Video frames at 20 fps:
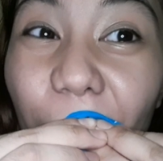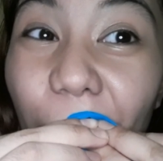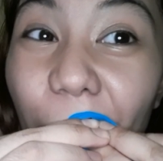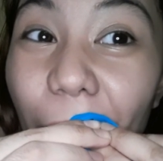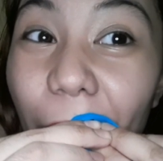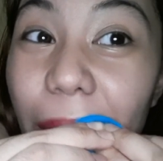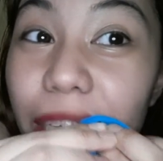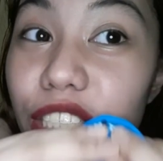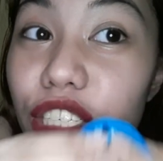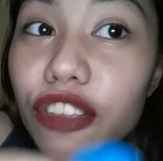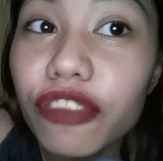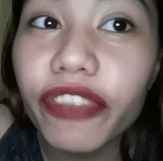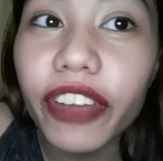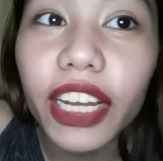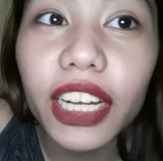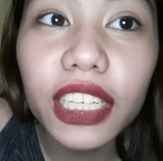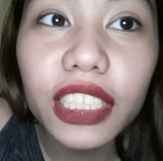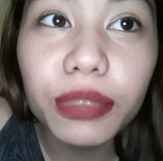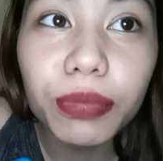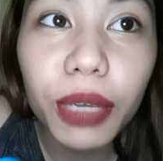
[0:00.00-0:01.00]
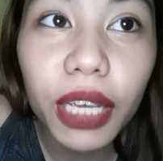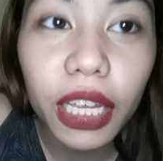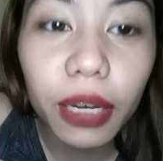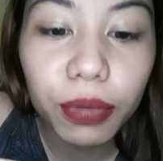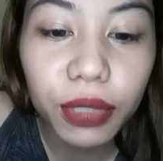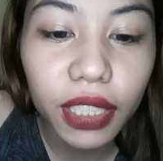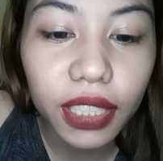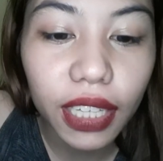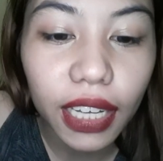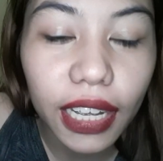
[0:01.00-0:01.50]
Guys, in fairness,
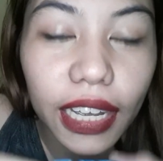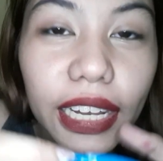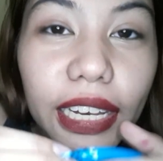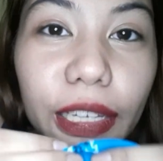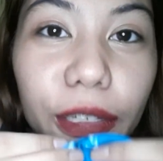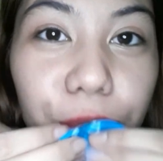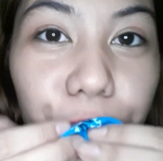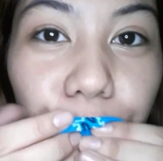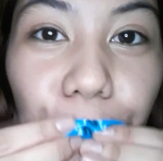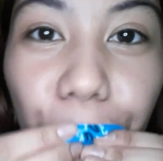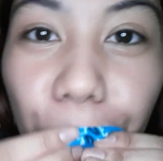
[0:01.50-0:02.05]
mahirap siya tanggalin.